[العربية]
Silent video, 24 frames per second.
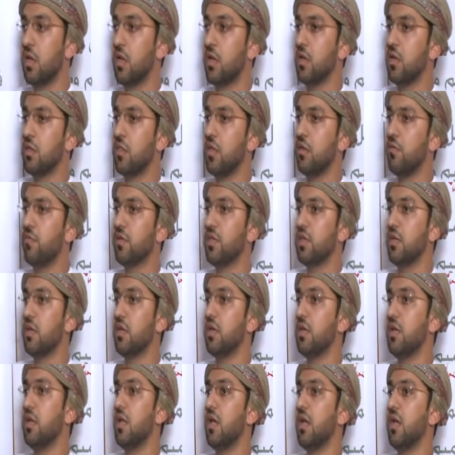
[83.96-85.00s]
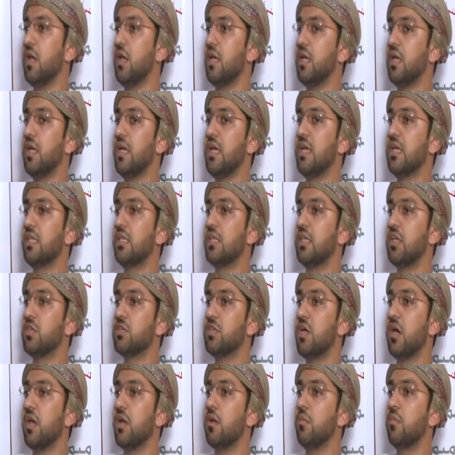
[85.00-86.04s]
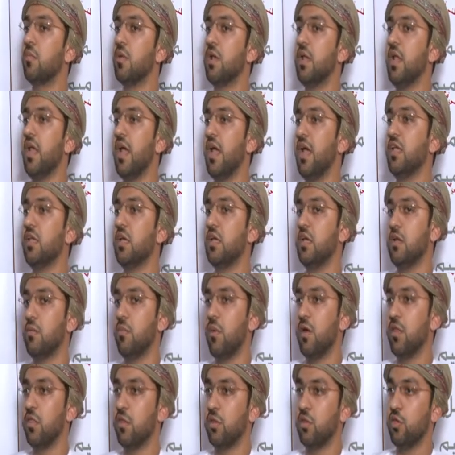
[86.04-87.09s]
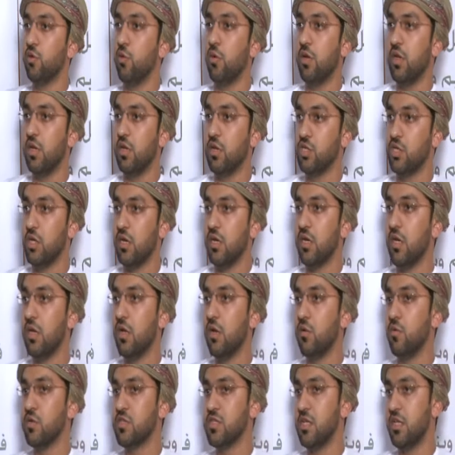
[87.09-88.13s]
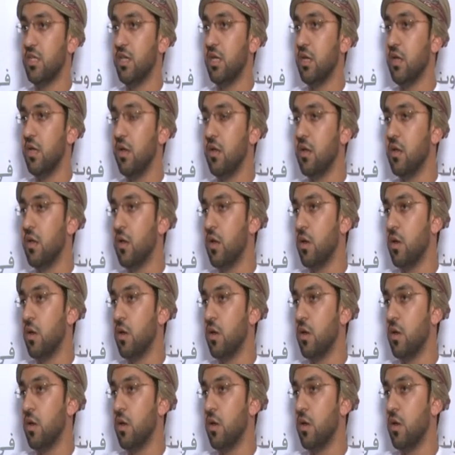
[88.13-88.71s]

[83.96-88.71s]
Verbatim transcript: اضافه الى التجارب الحيه لبعض الدول الشقيقه والصديقه